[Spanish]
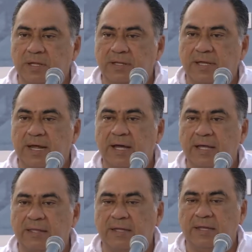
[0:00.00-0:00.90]
Será
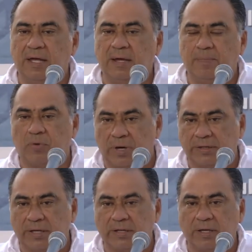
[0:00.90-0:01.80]
este día por
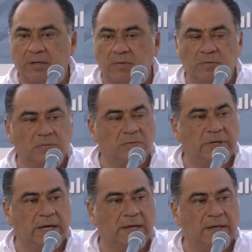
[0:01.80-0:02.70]
la tarde
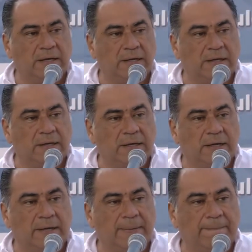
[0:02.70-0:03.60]
una
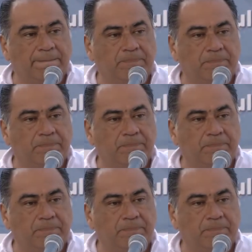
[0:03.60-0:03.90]
em,